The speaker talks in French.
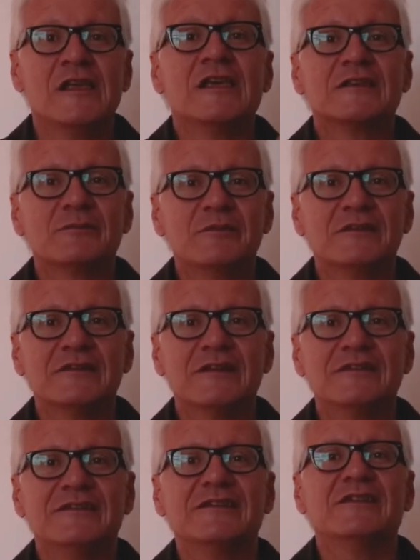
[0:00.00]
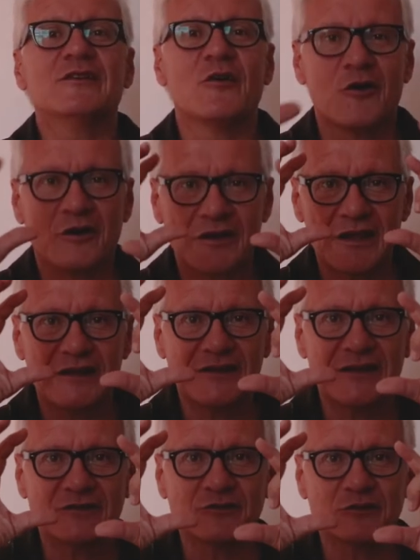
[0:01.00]
spécialisé en
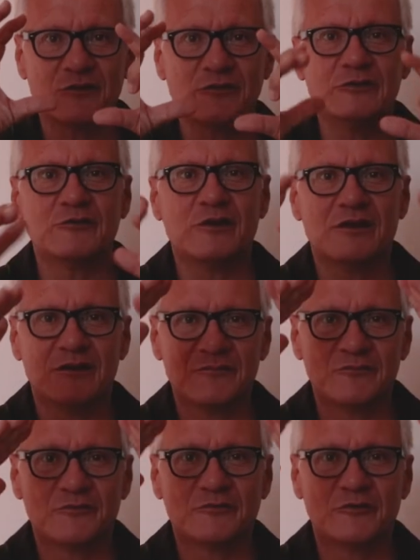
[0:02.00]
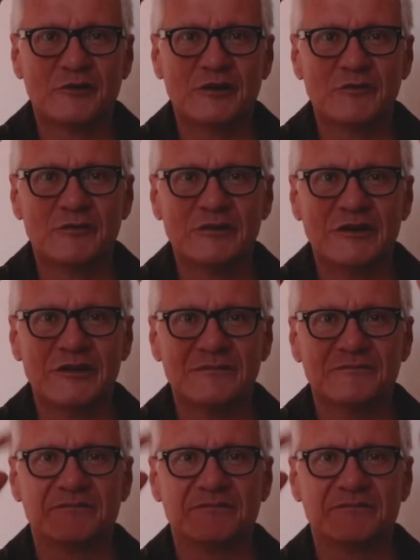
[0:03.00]
réalisation de visuels pour l'immobilier.